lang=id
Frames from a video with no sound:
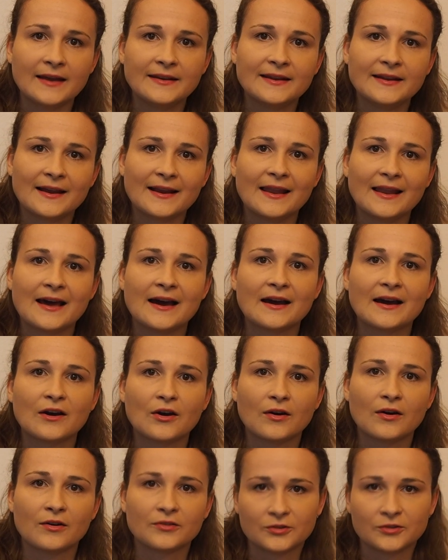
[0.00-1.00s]

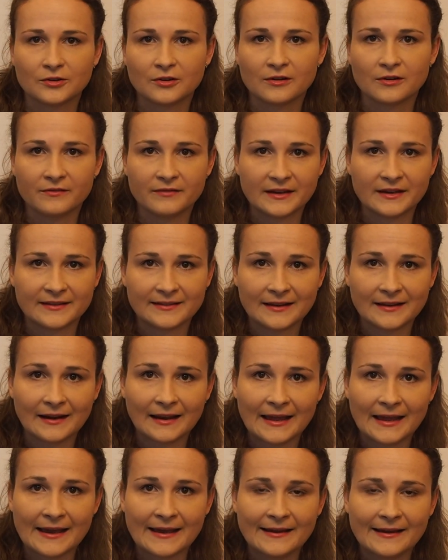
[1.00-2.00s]
adalah Otto
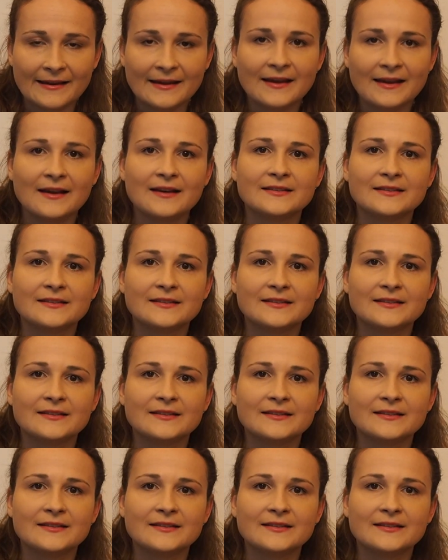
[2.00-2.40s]
Wichterle